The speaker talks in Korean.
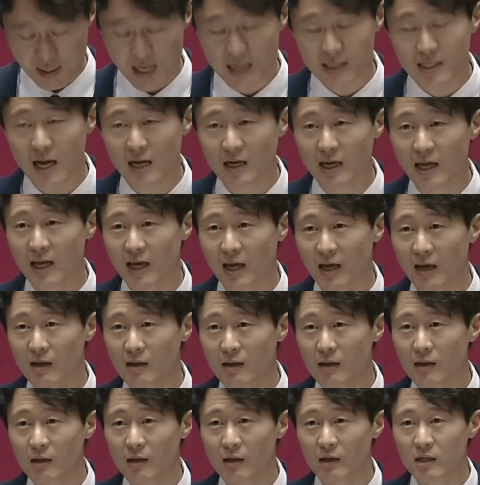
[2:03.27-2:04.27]
세상에
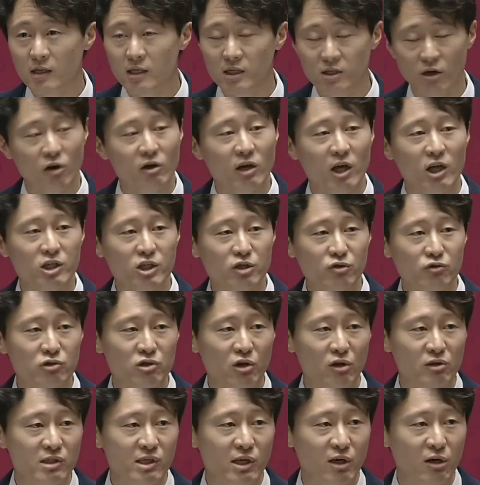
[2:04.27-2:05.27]
이렇게
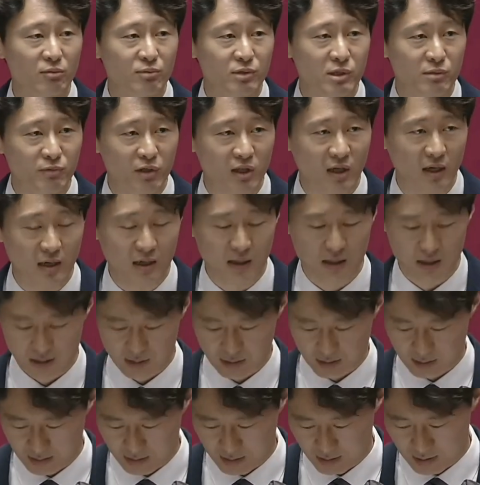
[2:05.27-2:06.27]
쉬운 정치가 없습니다.
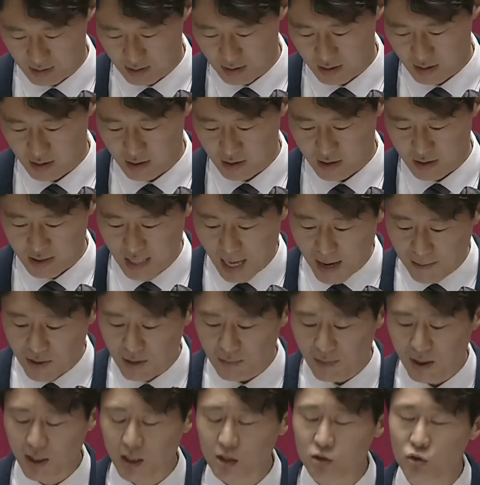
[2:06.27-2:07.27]

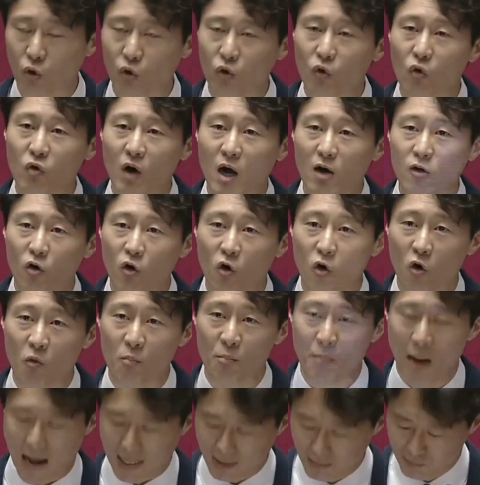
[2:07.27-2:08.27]
남의 말에
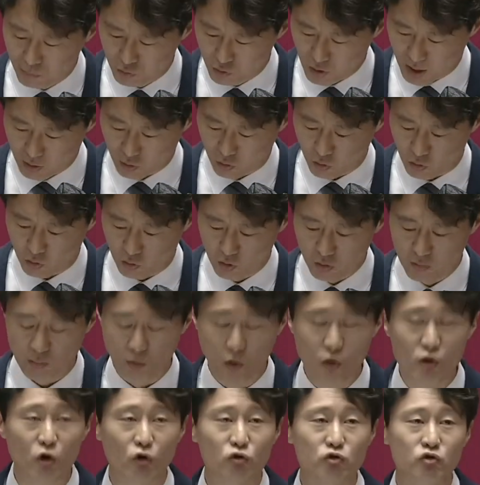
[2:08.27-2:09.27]
조롱하고
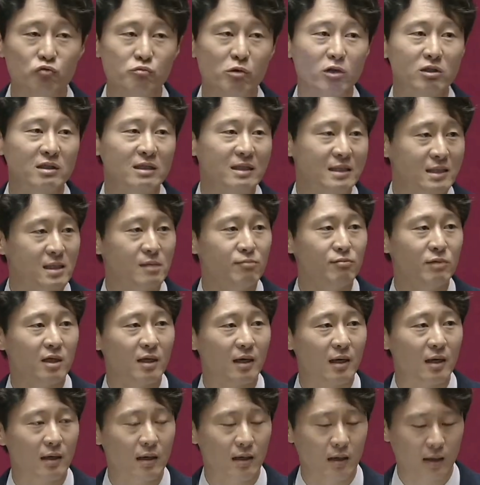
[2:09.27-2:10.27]
반문하고 모욕 주면
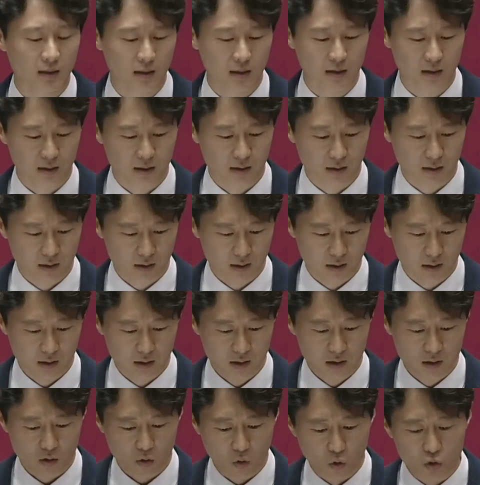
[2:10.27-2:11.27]
끝입니다.
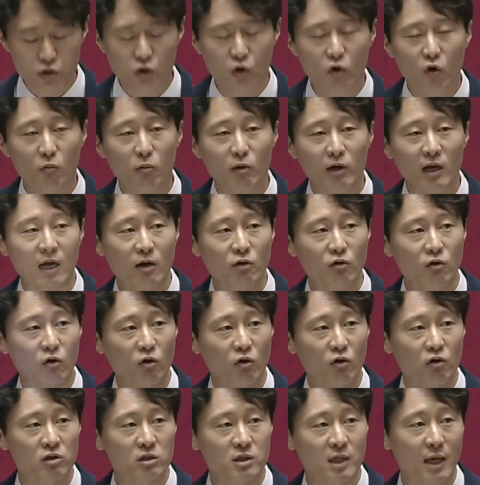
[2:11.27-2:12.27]

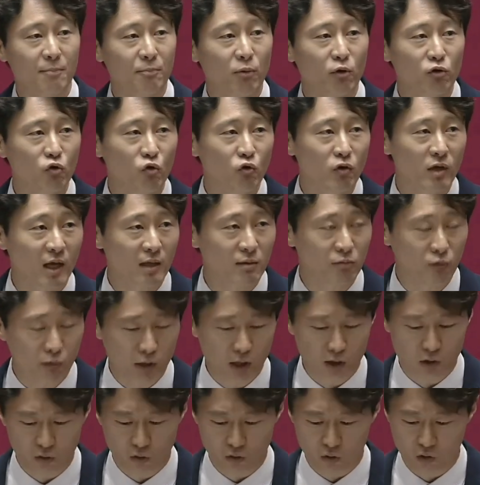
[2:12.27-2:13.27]
고소고발하고 체포동의안
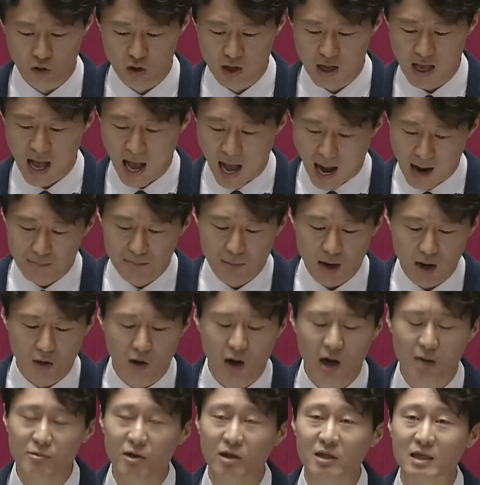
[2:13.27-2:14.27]
보내고
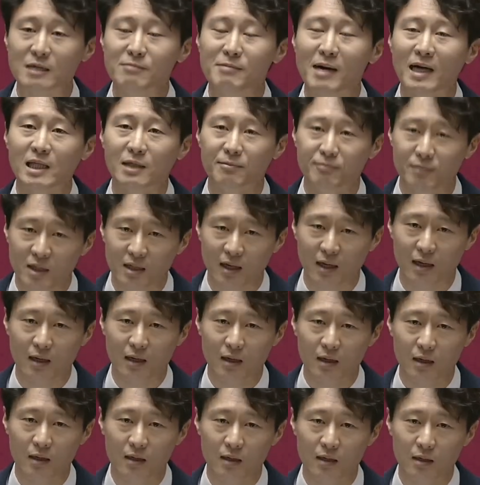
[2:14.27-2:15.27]
악마화하면 그만입니다.
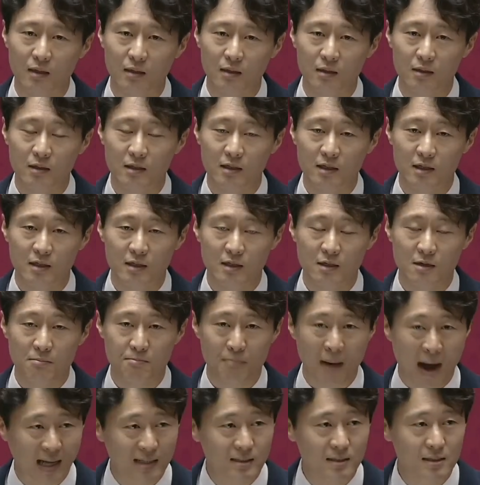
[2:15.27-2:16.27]

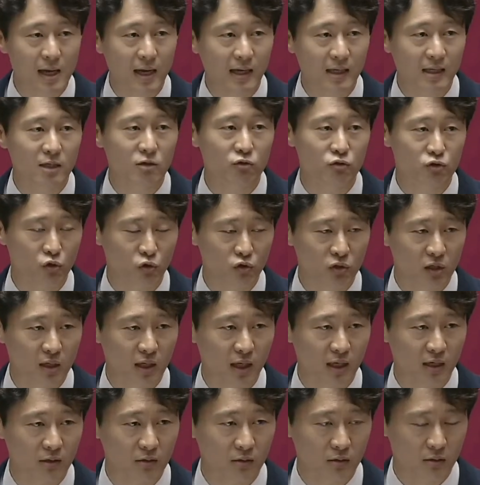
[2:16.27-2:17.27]
반사이익
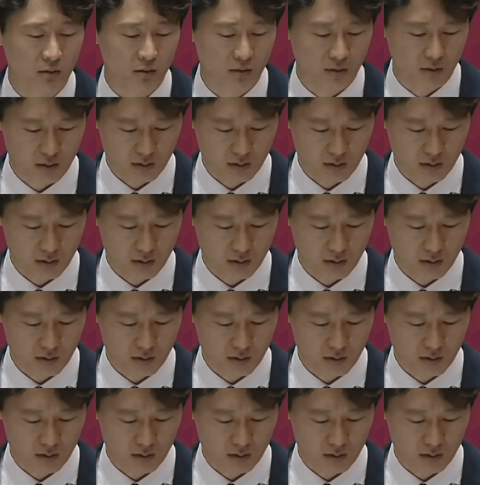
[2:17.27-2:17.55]
구조니까요.